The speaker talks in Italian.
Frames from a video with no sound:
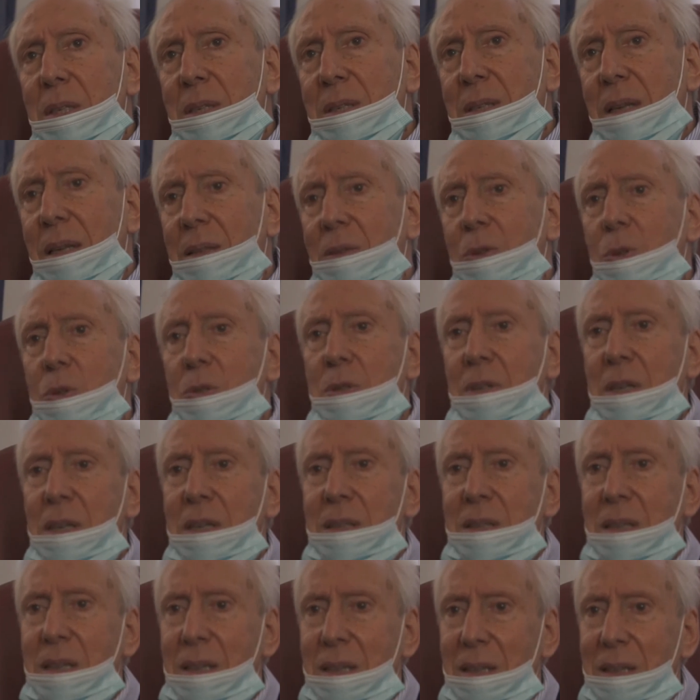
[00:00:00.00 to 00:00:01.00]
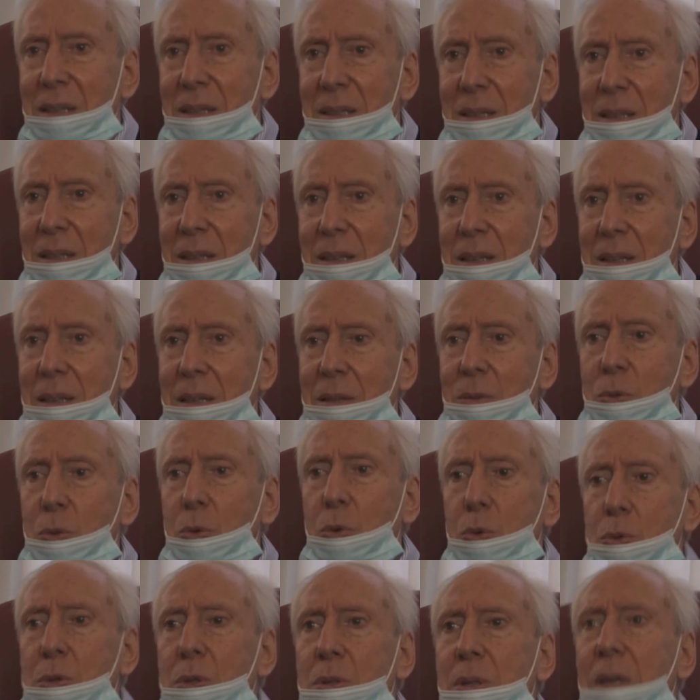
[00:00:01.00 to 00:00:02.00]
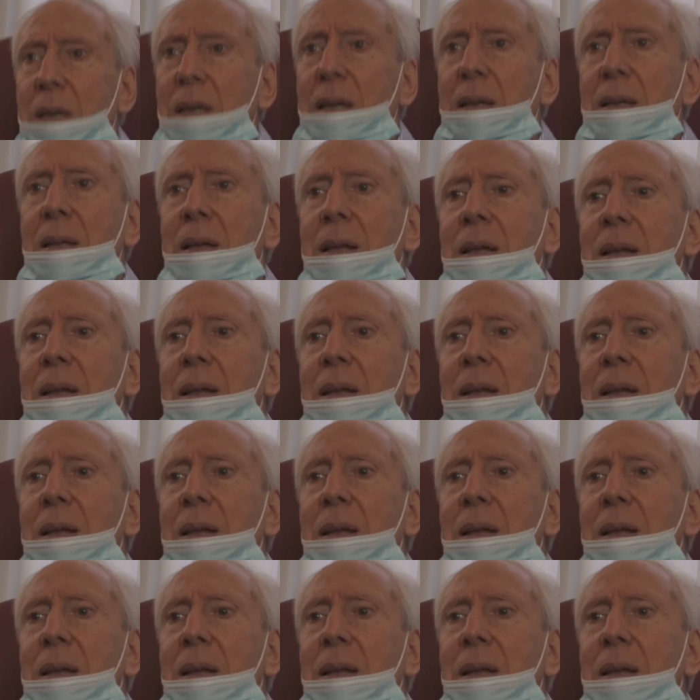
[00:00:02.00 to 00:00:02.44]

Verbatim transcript: essendo sede di industrie,